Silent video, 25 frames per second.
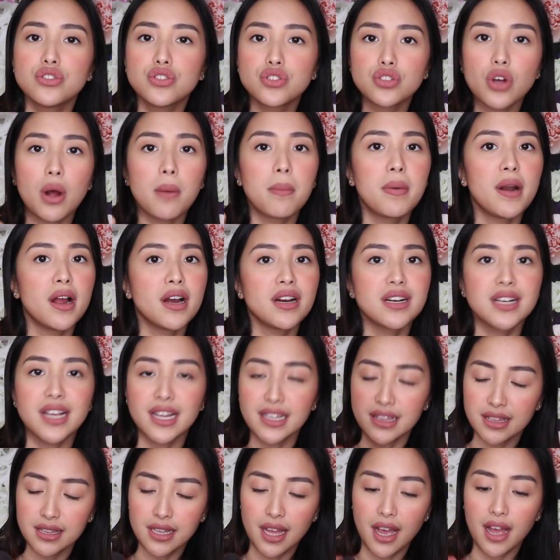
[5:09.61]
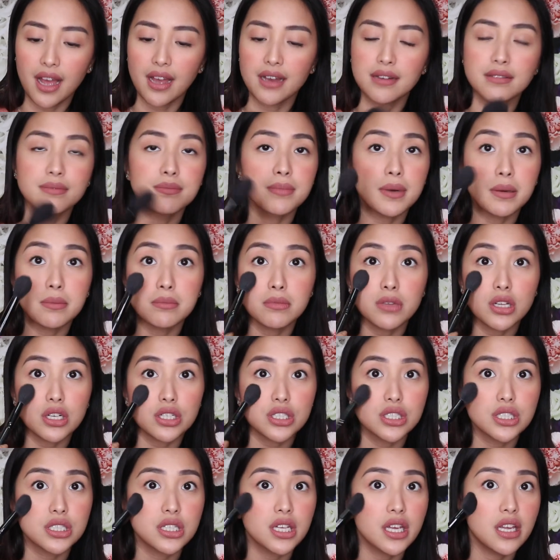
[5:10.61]
Sobrang ganda ng
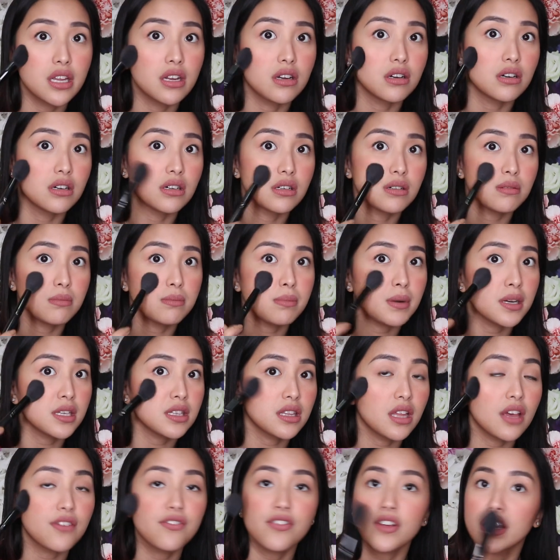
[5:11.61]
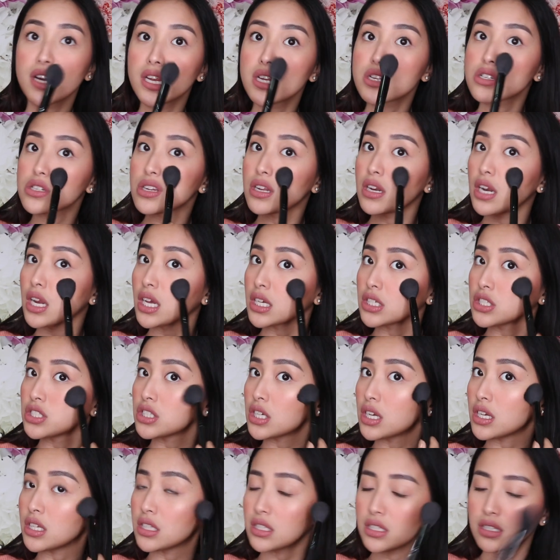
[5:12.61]
blush. Yan o. Pang definition lang
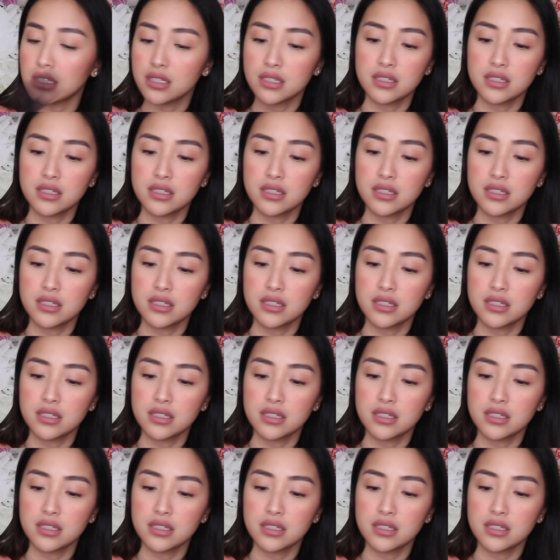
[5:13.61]
dyan.